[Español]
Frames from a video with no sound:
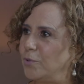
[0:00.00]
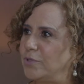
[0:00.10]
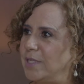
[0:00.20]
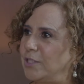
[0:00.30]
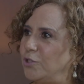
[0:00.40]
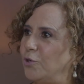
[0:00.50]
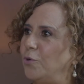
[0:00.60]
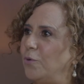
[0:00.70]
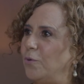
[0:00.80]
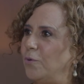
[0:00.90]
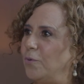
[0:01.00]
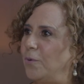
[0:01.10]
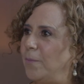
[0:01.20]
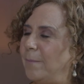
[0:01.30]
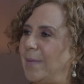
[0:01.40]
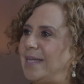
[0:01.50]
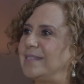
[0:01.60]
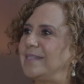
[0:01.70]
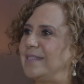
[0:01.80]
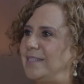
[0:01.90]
puedo ser yo, más